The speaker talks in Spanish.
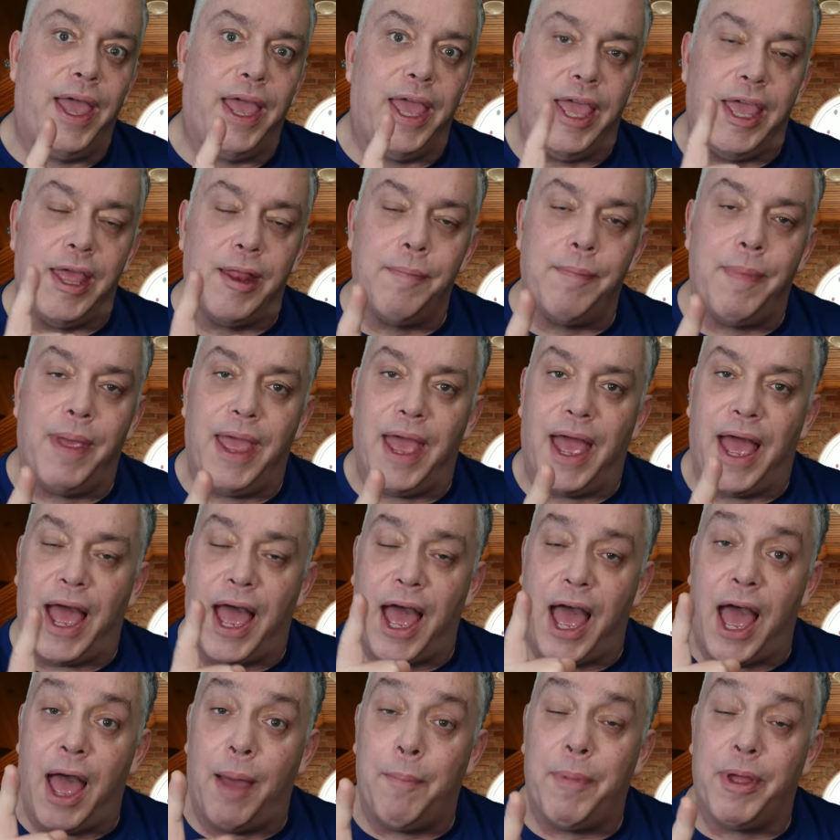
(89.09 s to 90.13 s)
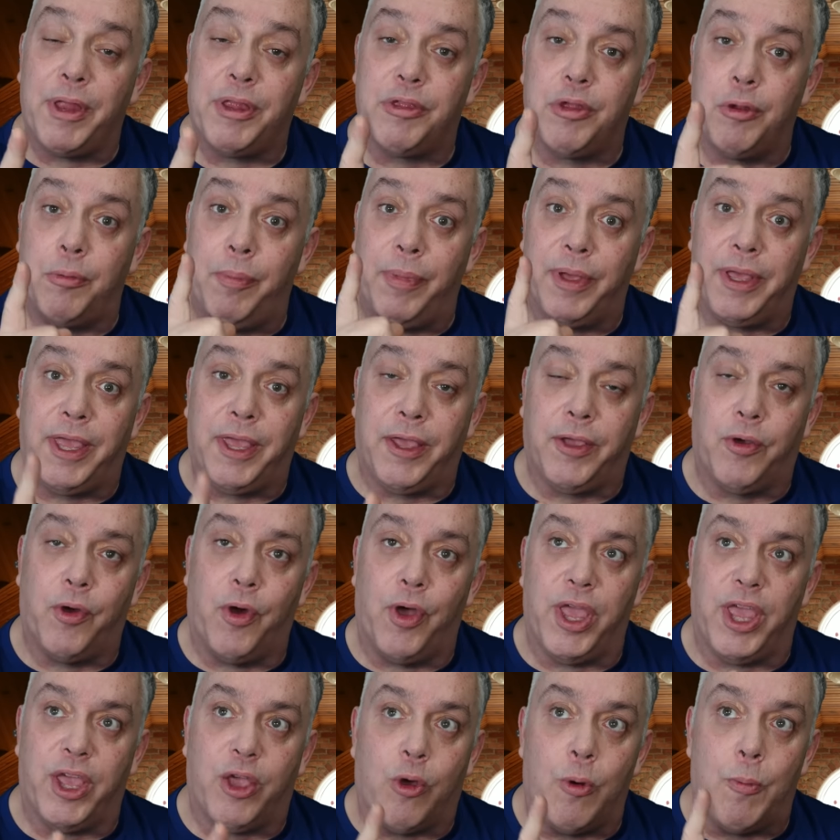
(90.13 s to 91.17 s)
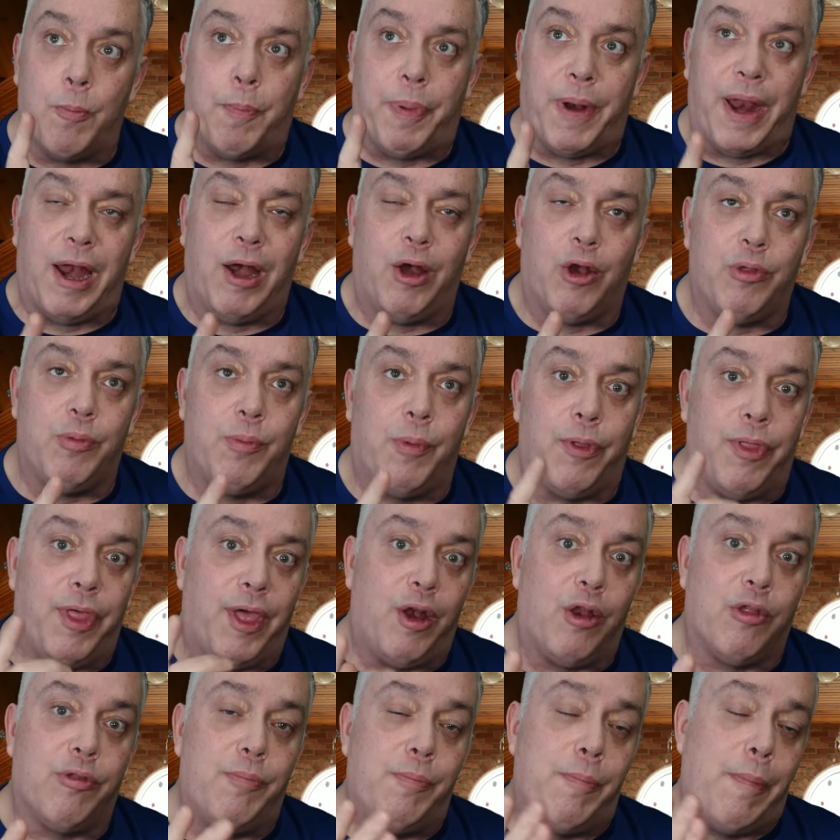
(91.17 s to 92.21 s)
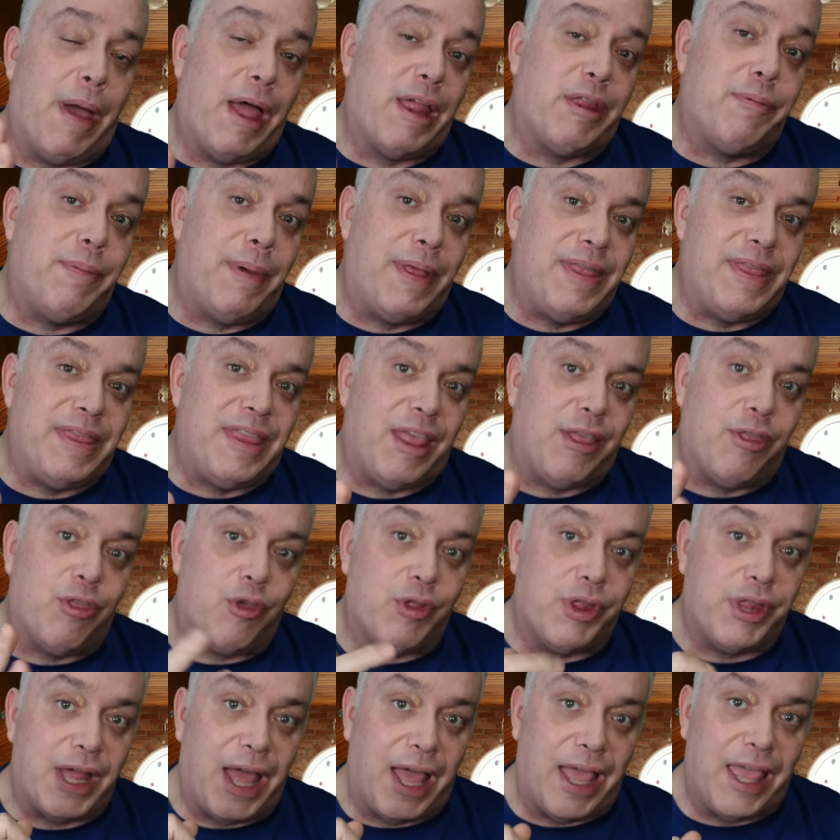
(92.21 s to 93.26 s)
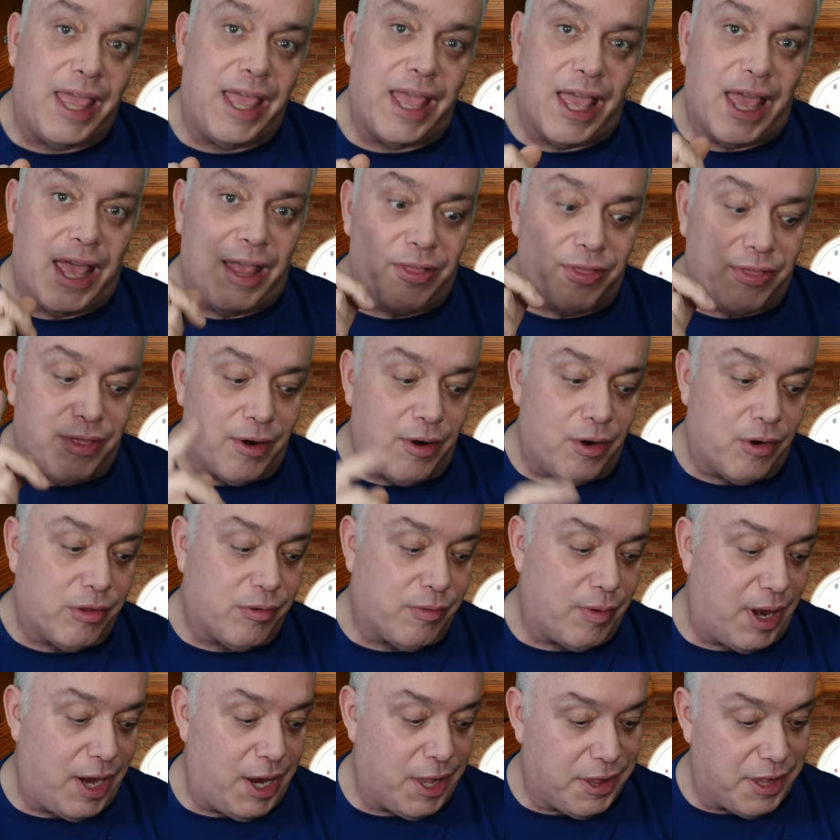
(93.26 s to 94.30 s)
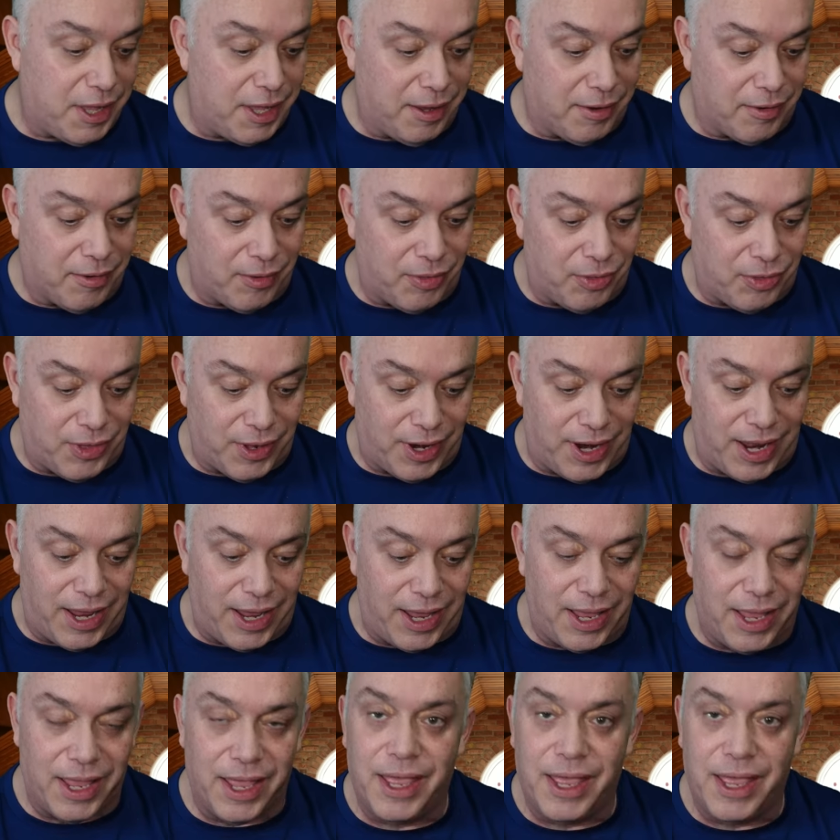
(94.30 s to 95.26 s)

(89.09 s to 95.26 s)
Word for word: irme a Amazon México y comprar los modelos más vendidos ahí, entre los cuales encontré